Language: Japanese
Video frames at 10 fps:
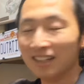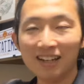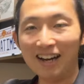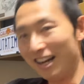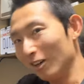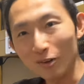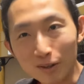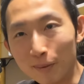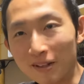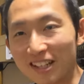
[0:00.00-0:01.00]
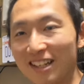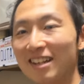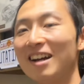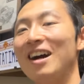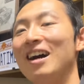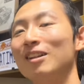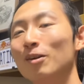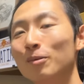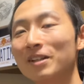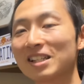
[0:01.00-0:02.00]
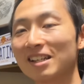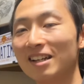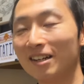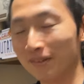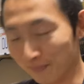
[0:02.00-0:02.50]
ハローエブバディはいどうも皆さ